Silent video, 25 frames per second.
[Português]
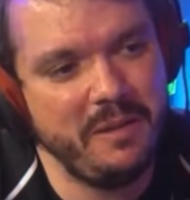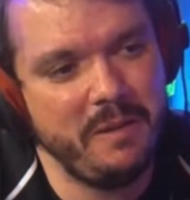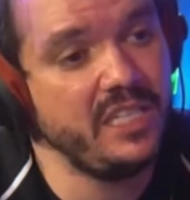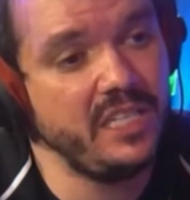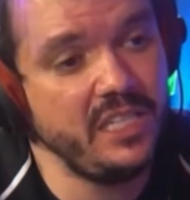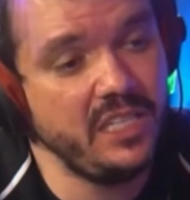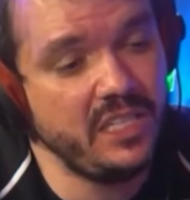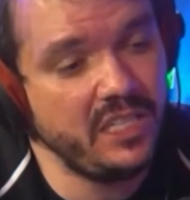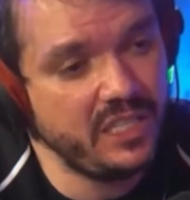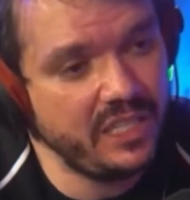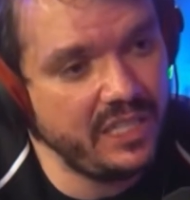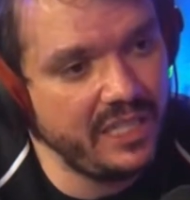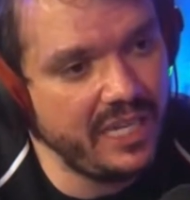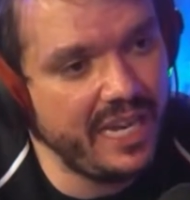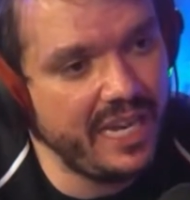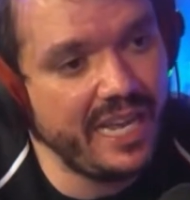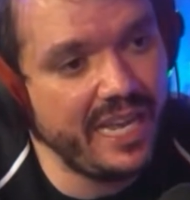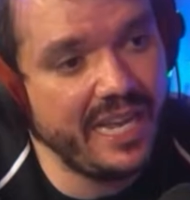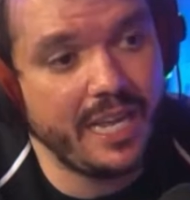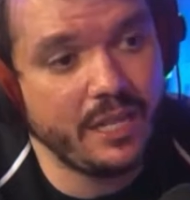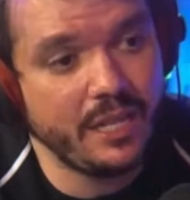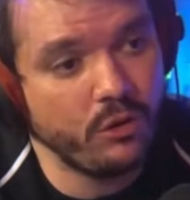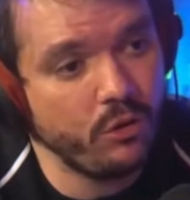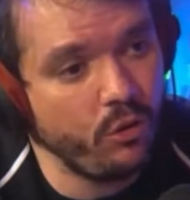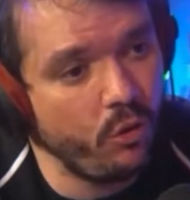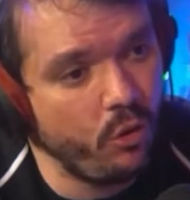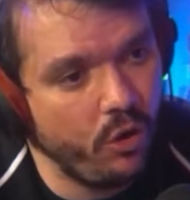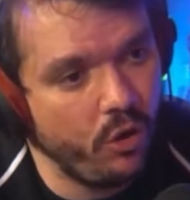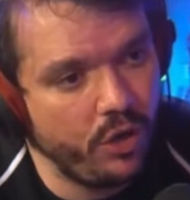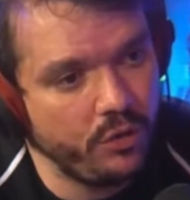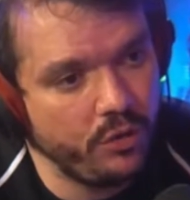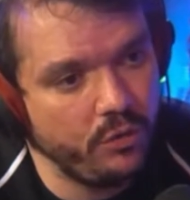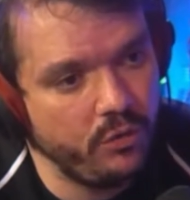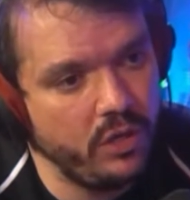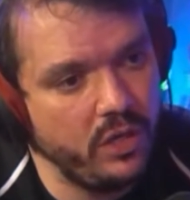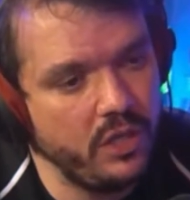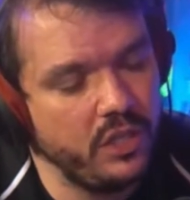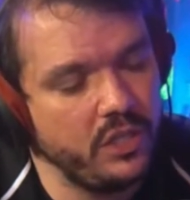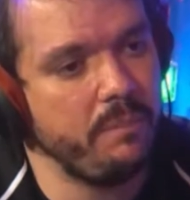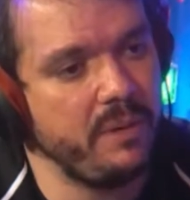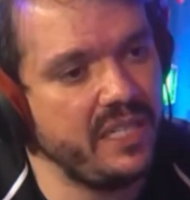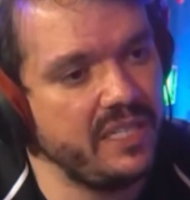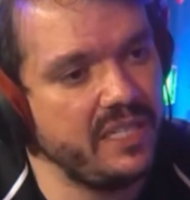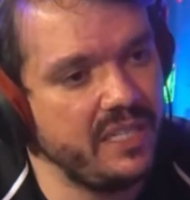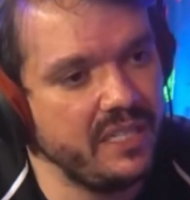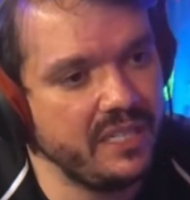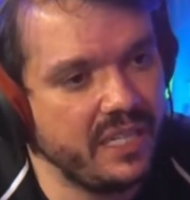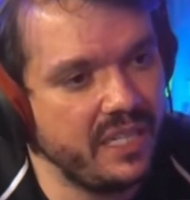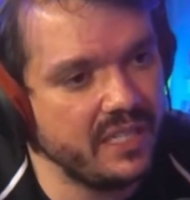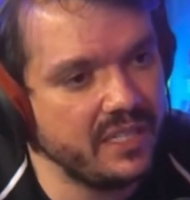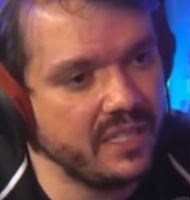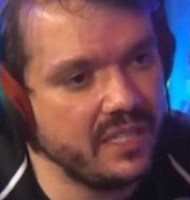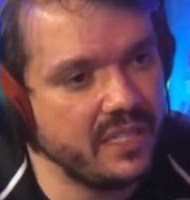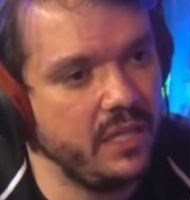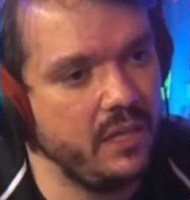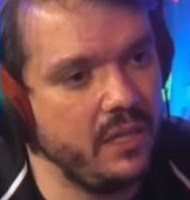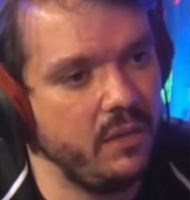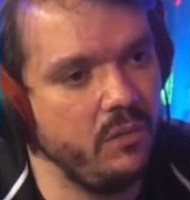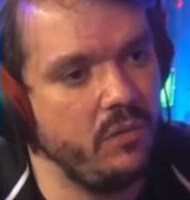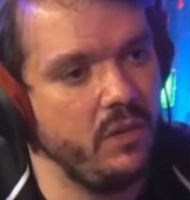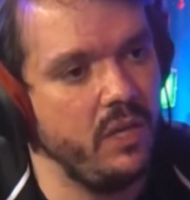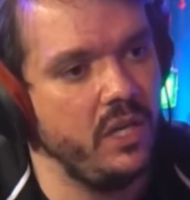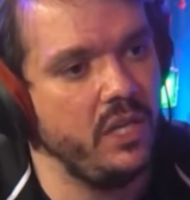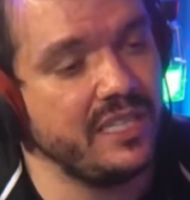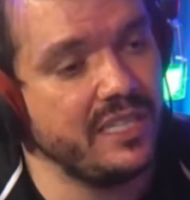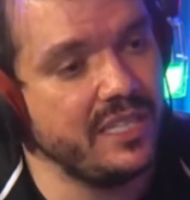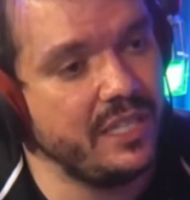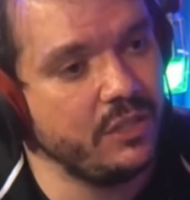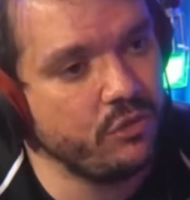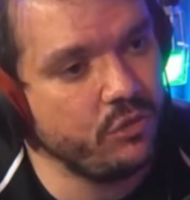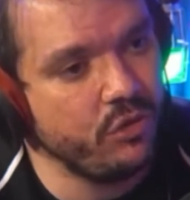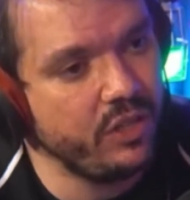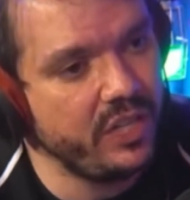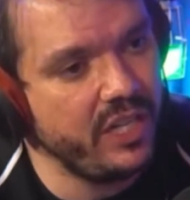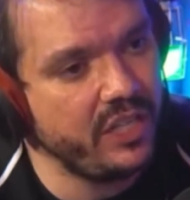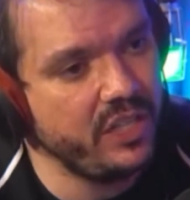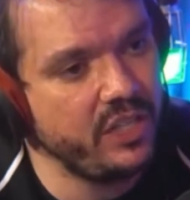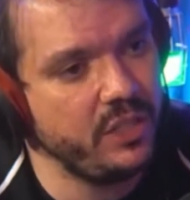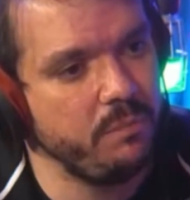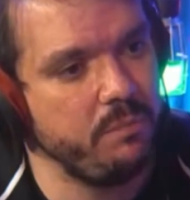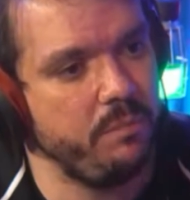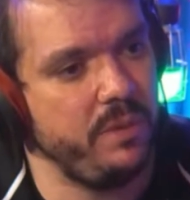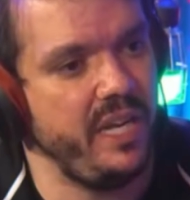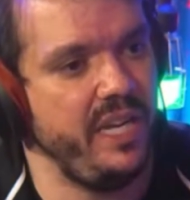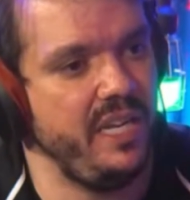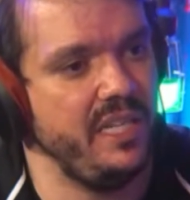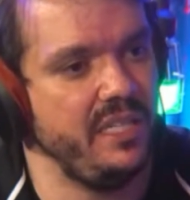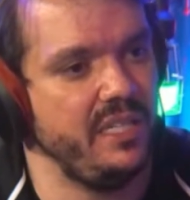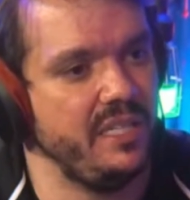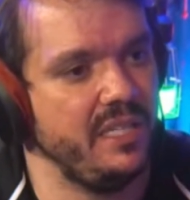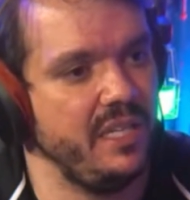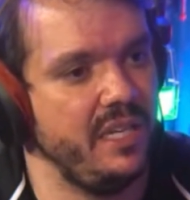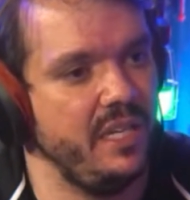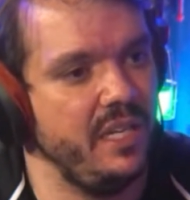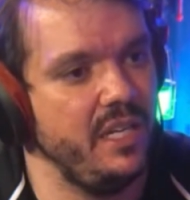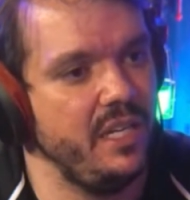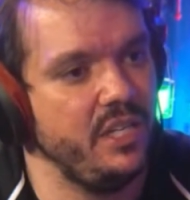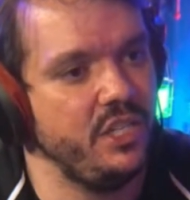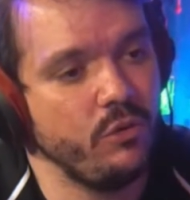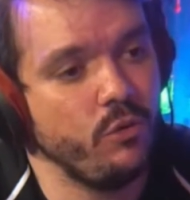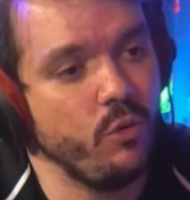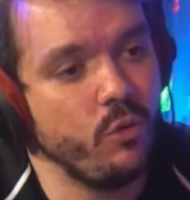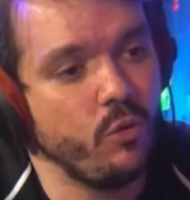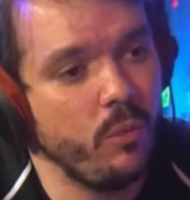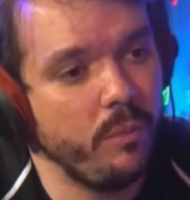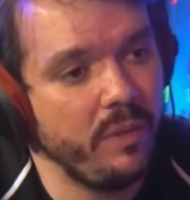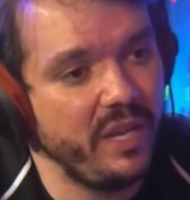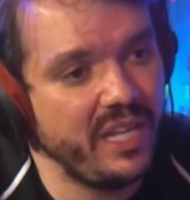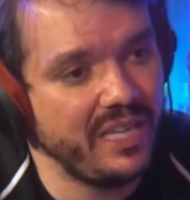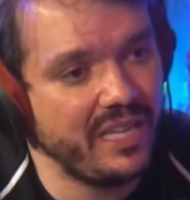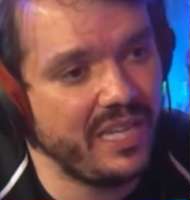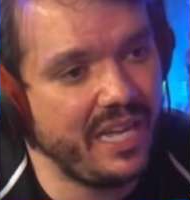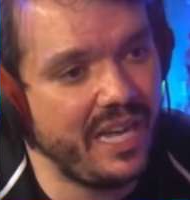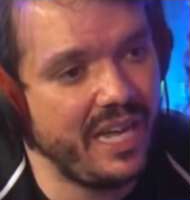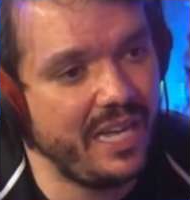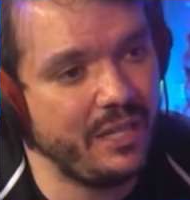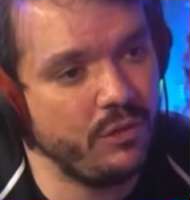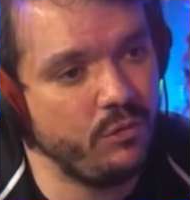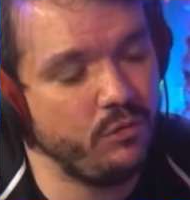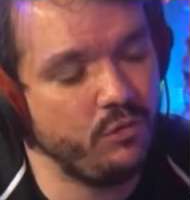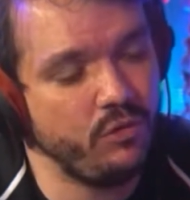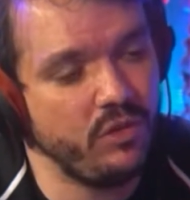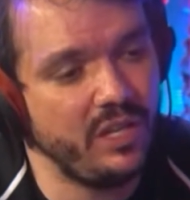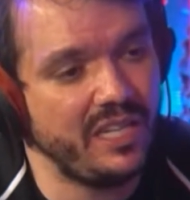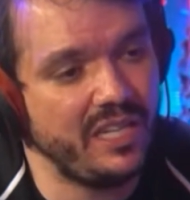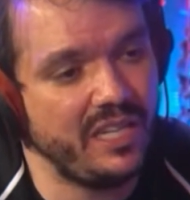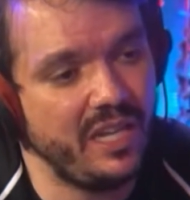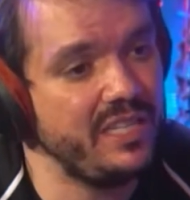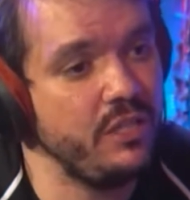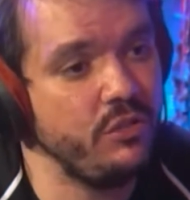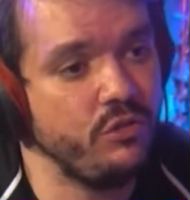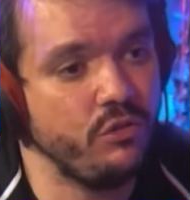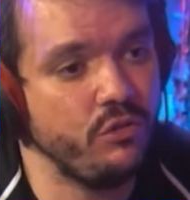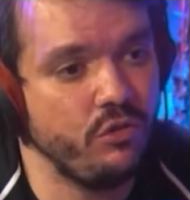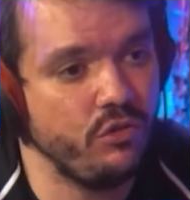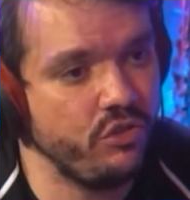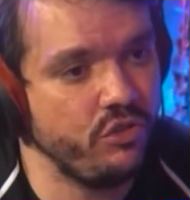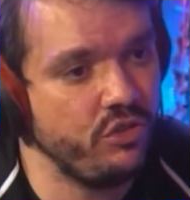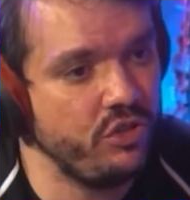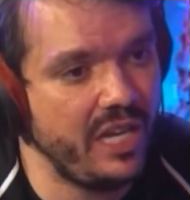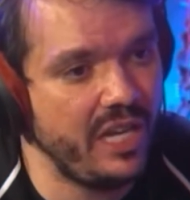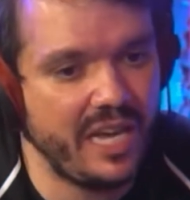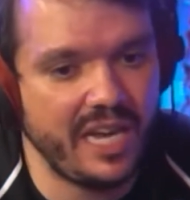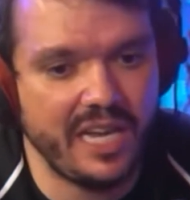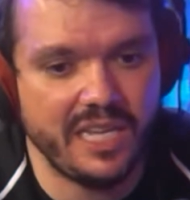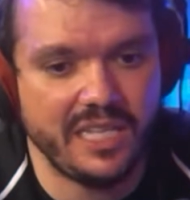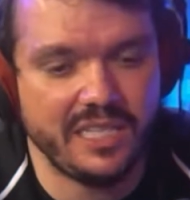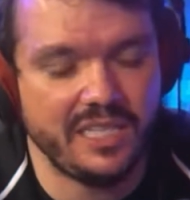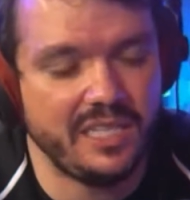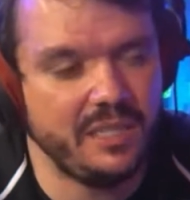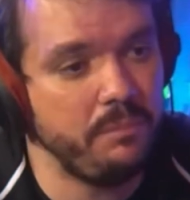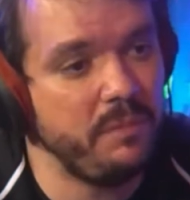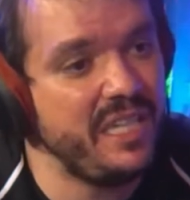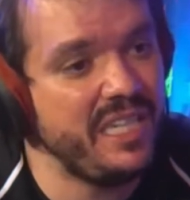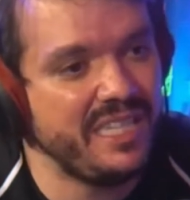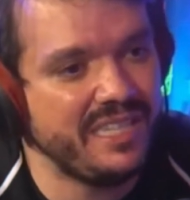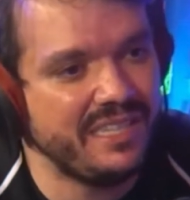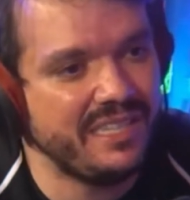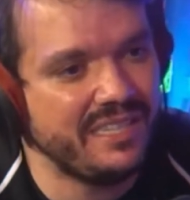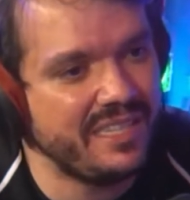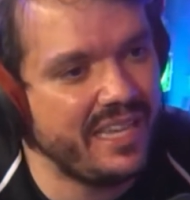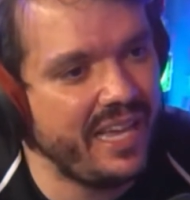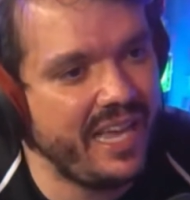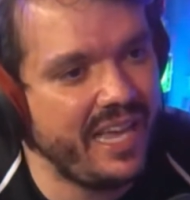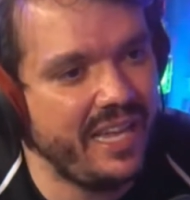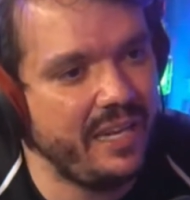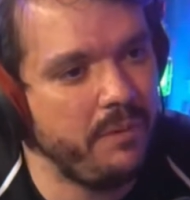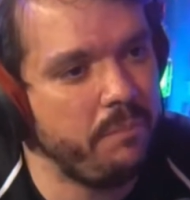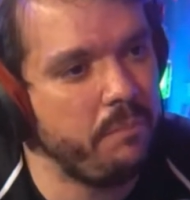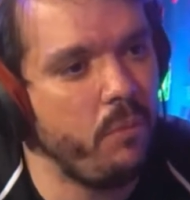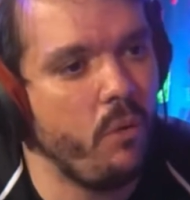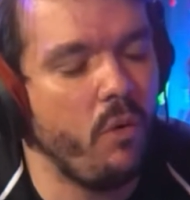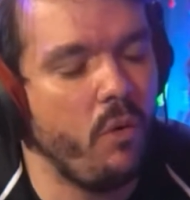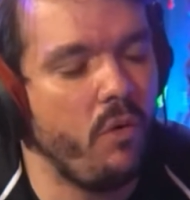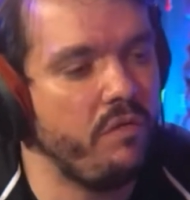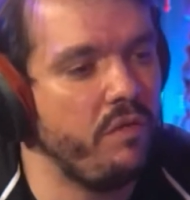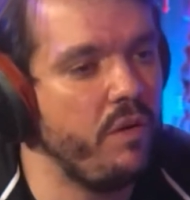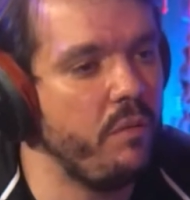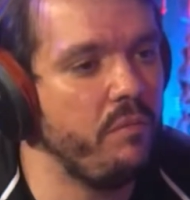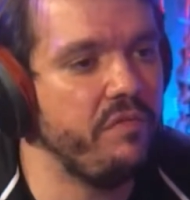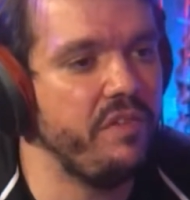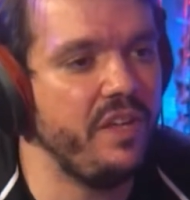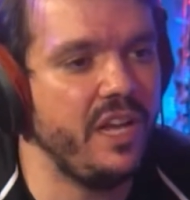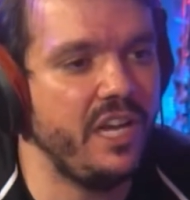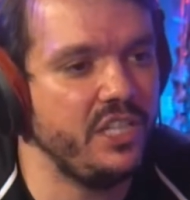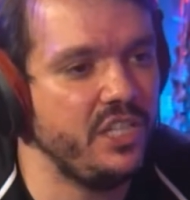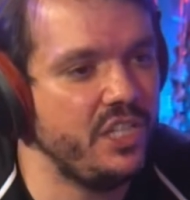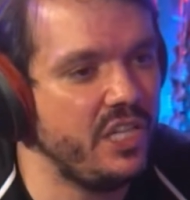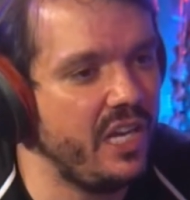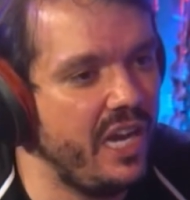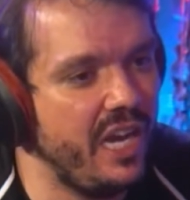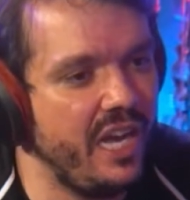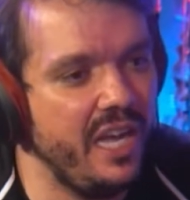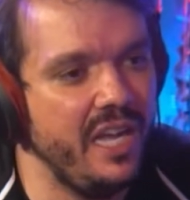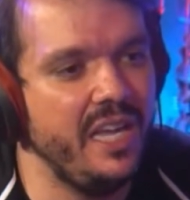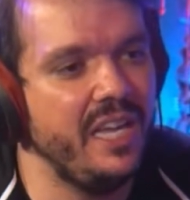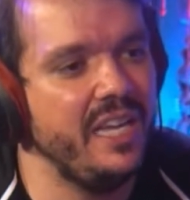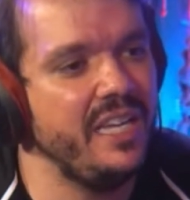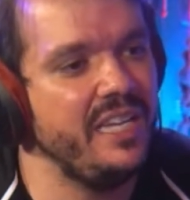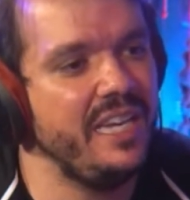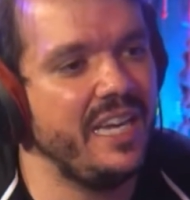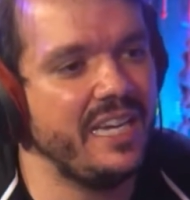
E a gente tinha relatório, tinha apresentação, tinha assessoria de imprensa, tinha documentado nas redes sociais e minissérie. Pô, Sim. vamos viajar.